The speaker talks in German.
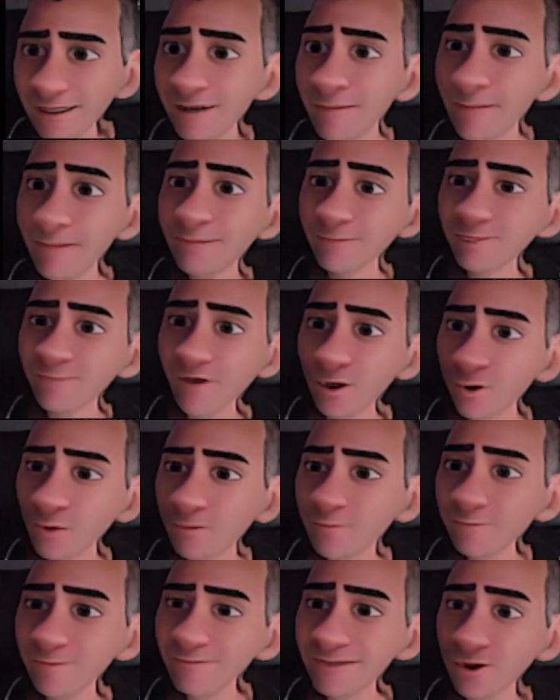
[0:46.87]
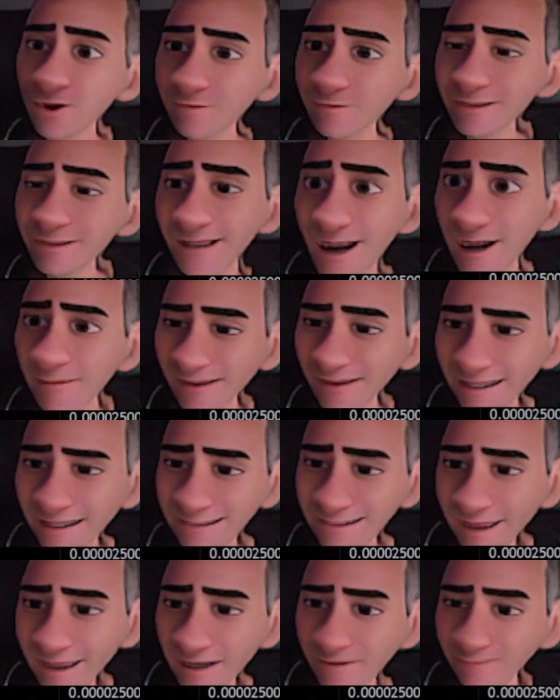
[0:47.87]
Warum, wieso, weshalb? Ganz
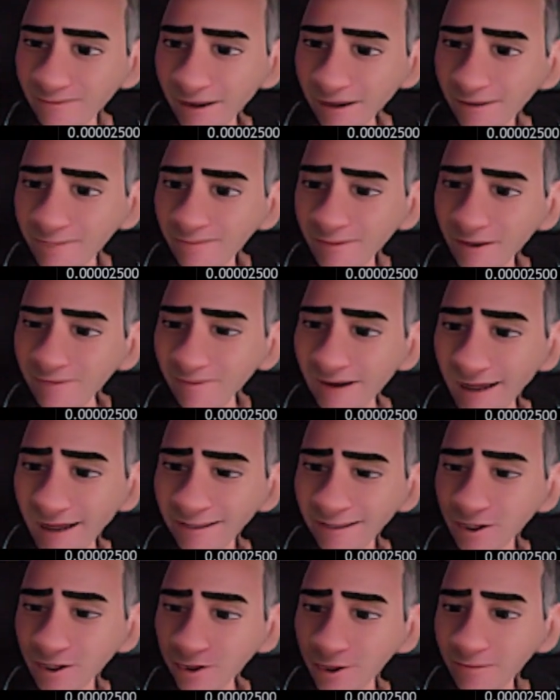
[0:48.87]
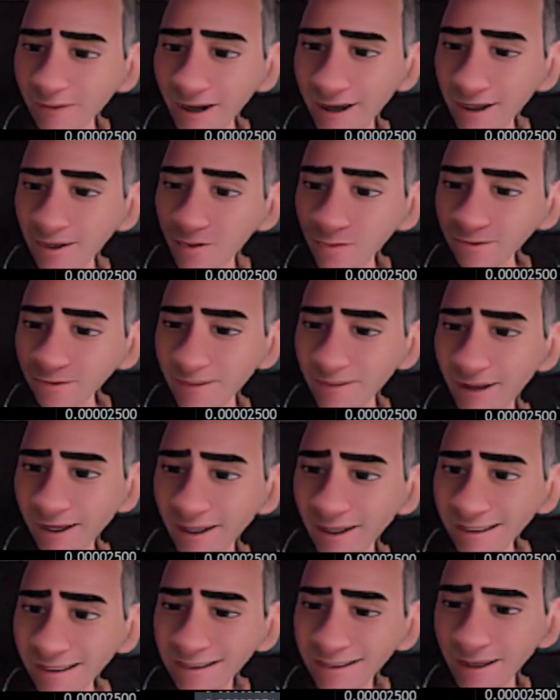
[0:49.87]
einfach, wir waren hier schon mal und zwar ganz
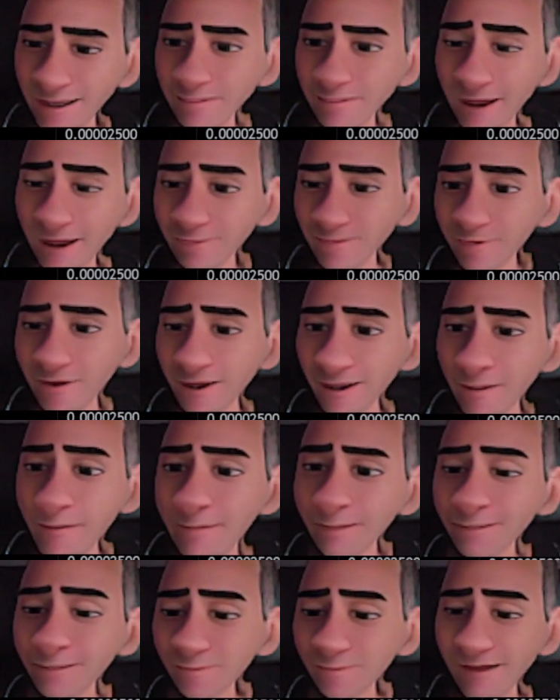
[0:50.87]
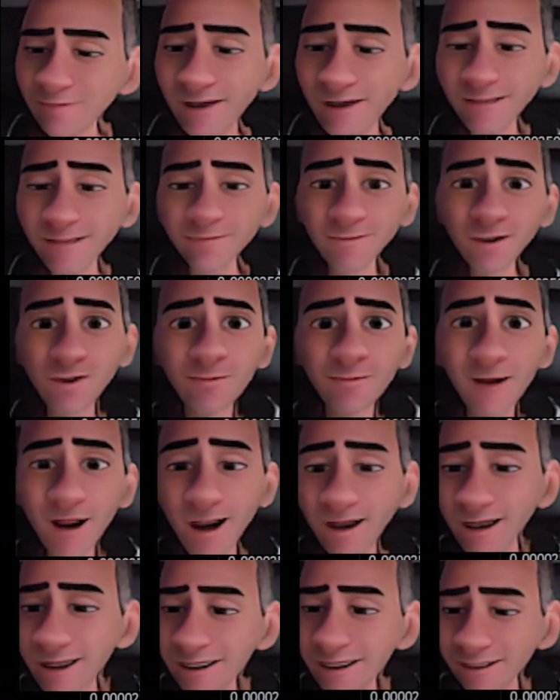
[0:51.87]
am Anfang, da waren wir schon mal,
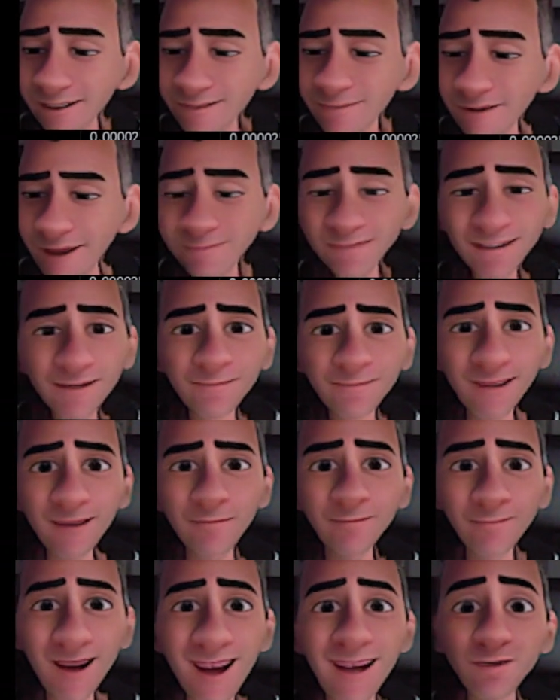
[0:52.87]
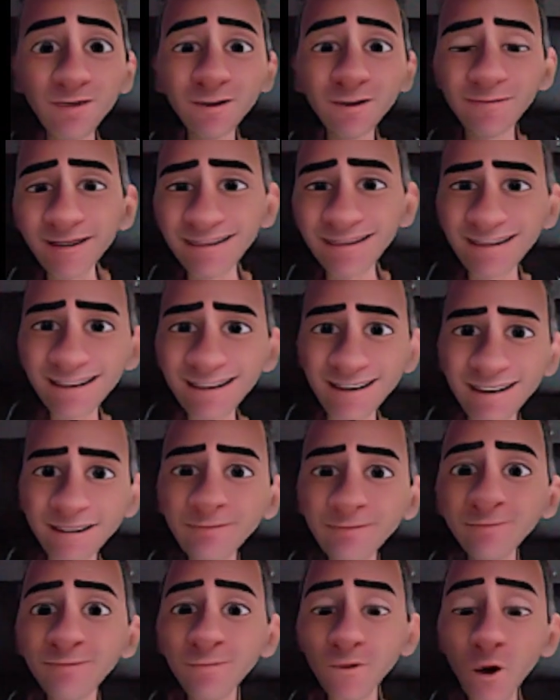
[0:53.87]
das war im September 21.
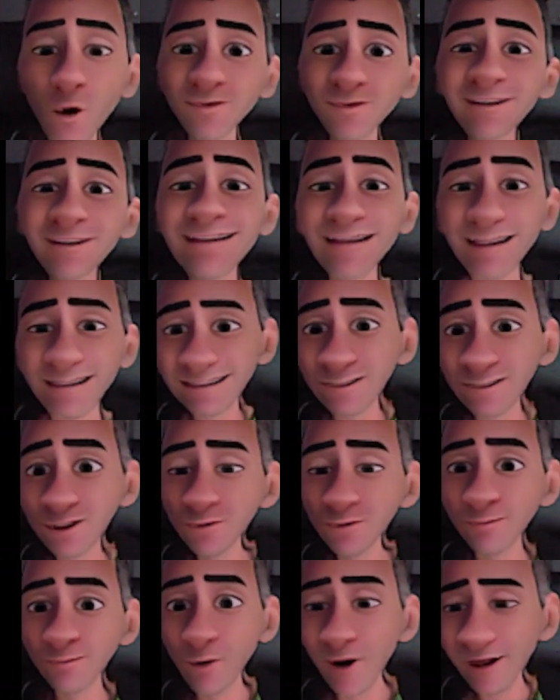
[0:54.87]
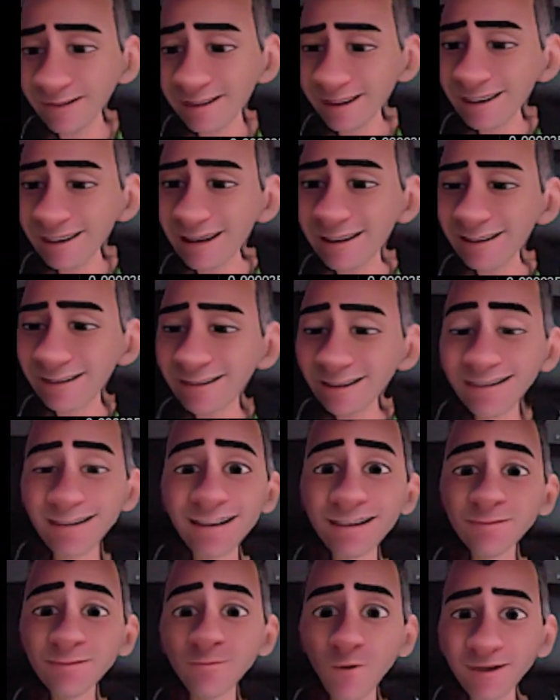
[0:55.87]
Und diesen Support gibt es jetzt
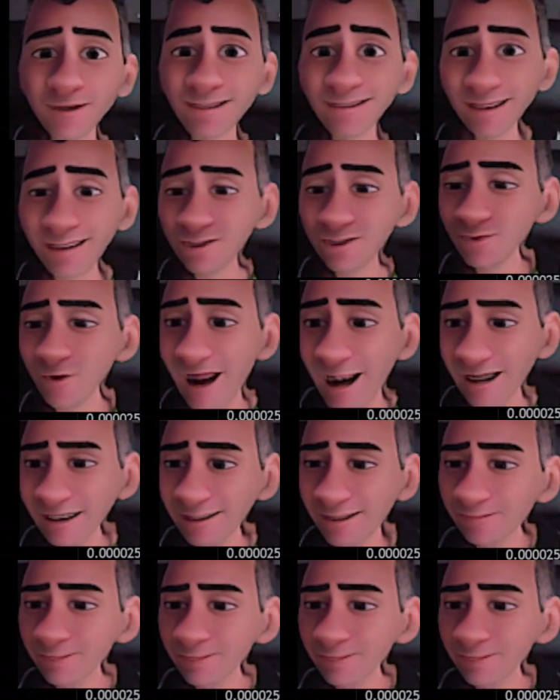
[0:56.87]
momentan zu halten